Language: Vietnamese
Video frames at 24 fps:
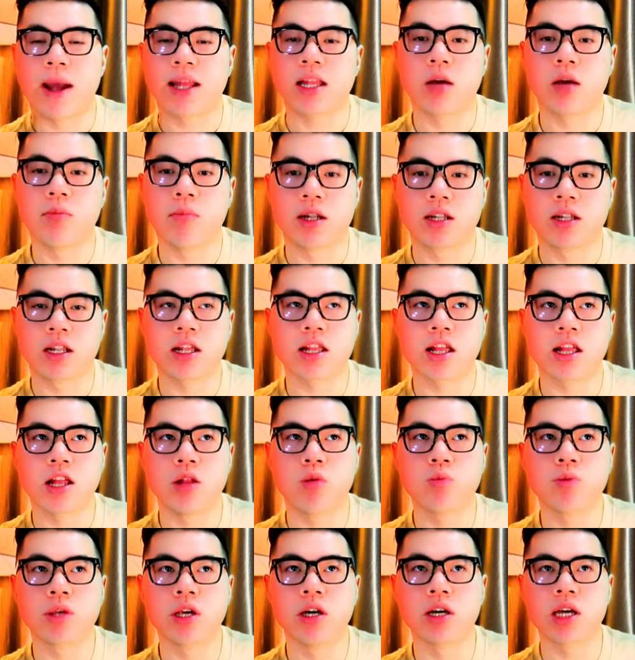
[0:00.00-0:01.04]
bản thân mình thì
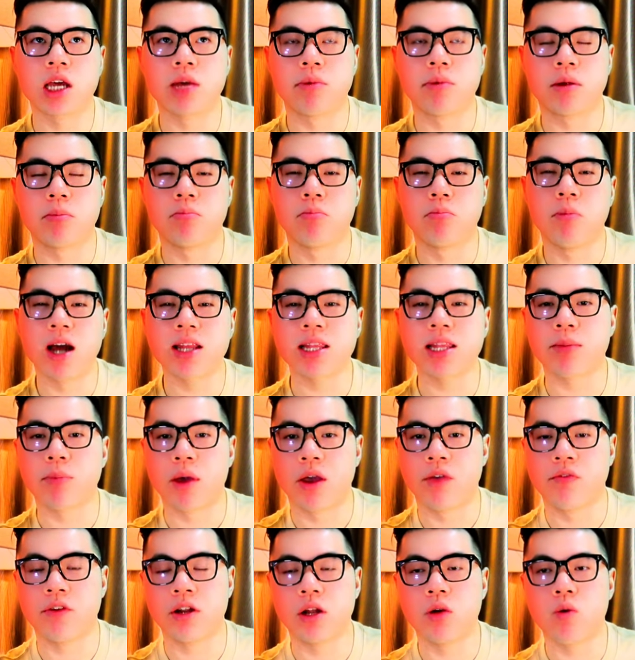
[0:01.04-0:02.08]
lúc trước khi mình mới tìm
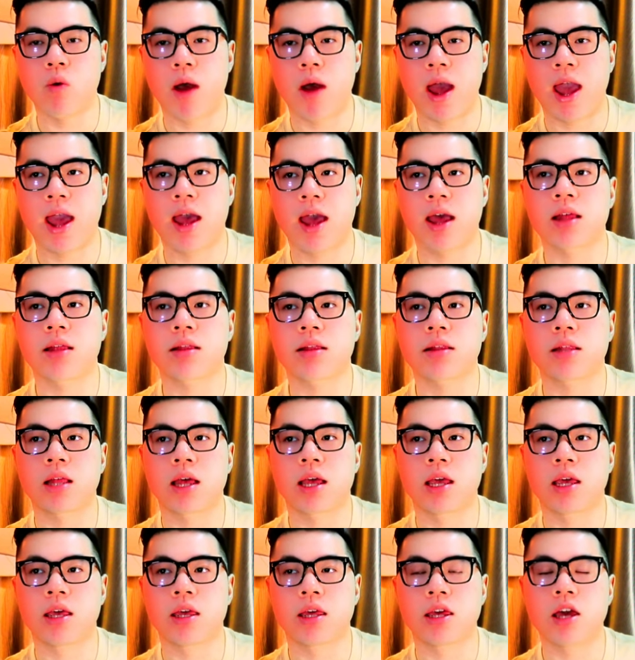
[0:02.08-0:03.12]
hiểu về nước hoa
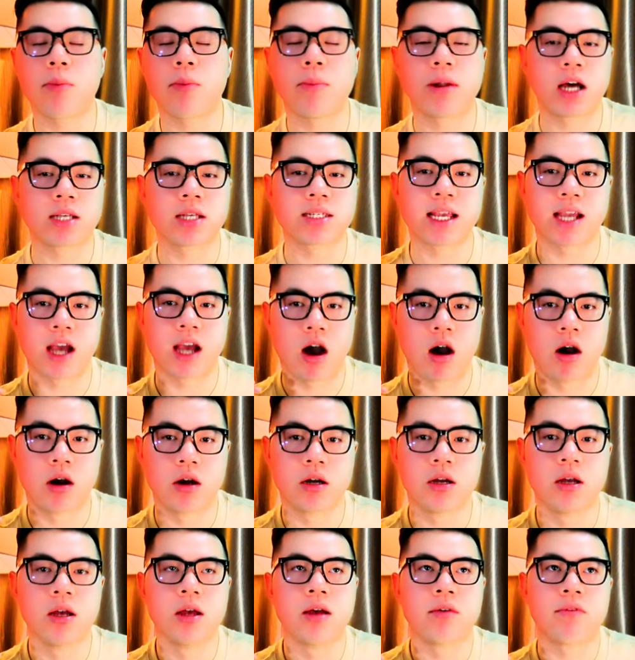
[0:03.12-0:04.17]
thì do mình ở sài
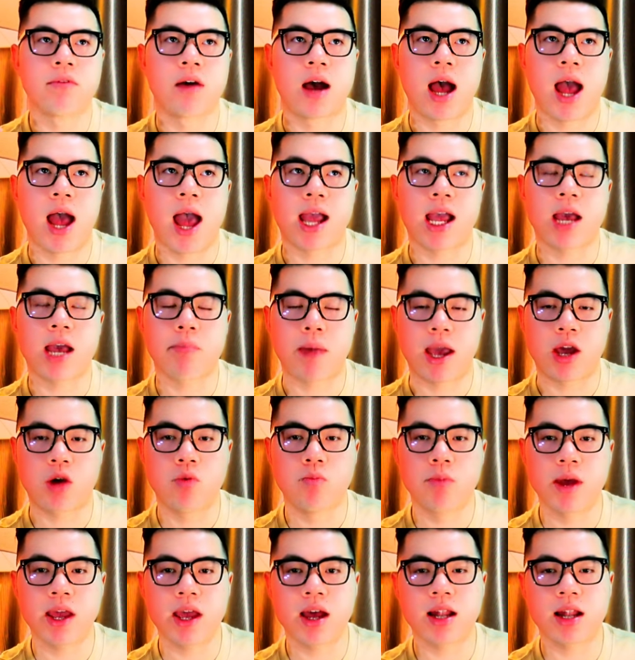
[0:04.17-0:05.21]
gòn và các bạn
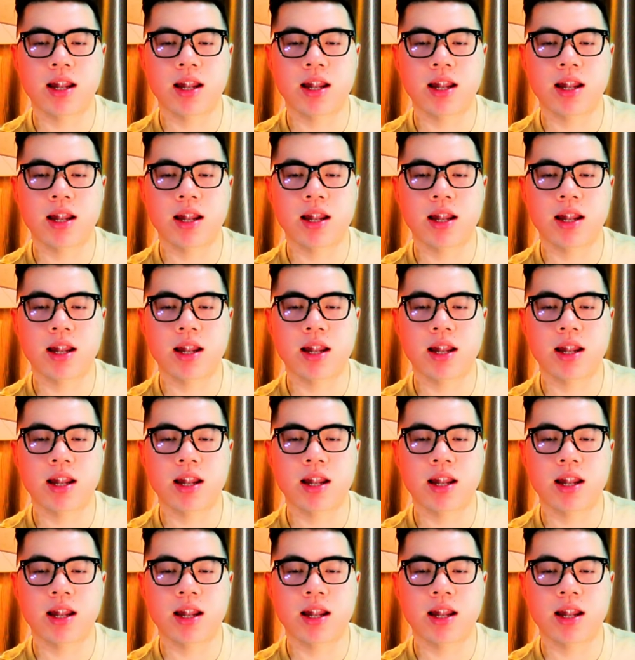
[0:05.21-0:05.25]
cũng biết